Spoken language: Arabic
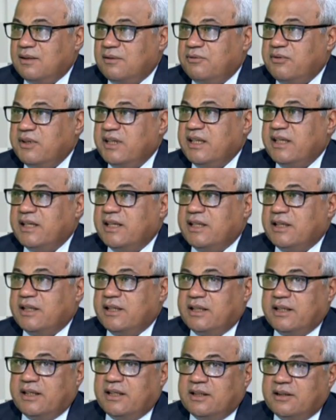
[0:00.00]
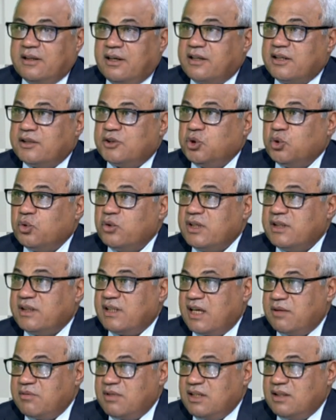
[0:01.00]
في إدارة شؤون
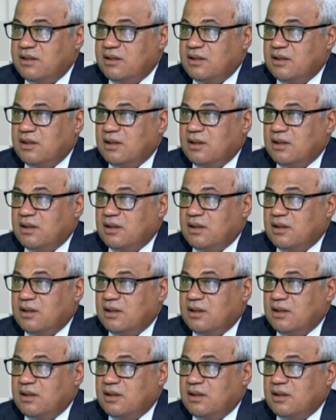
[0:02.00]
التأمين